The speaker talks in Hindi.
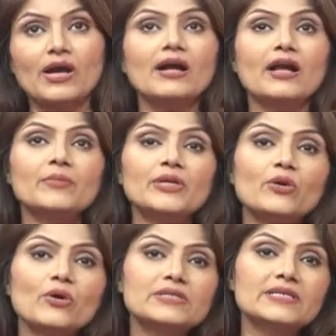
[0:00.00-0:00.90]
आगामी
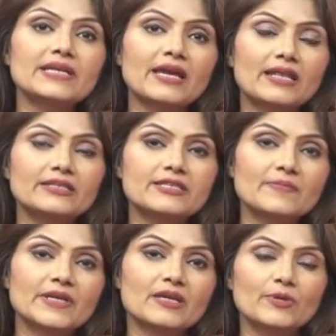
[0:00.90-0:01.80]
9 से 11
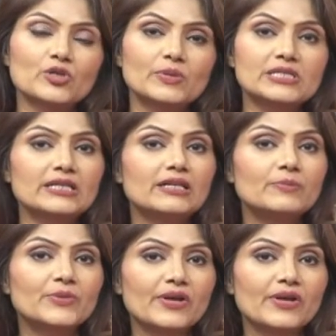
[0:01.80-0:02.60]
दिसंबर के बीच में संकल्प द